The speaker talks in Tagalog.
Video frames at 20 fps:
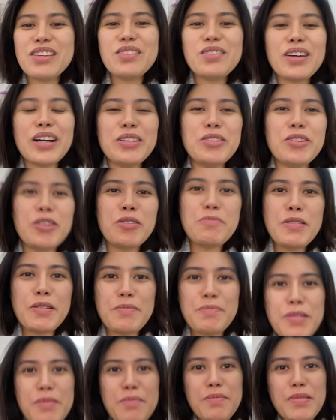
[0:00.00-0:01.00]
Yung Adobe
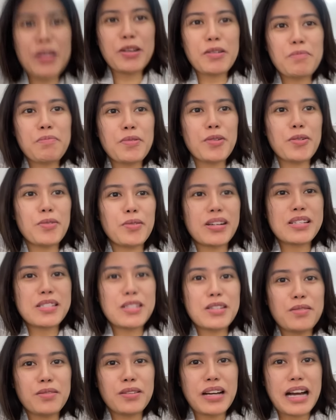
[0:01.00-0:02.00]
Premiere Pro
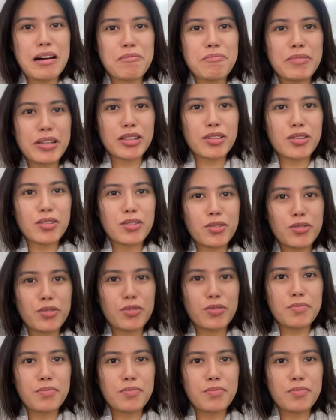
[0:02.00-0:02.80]
kasi yung gamit ko.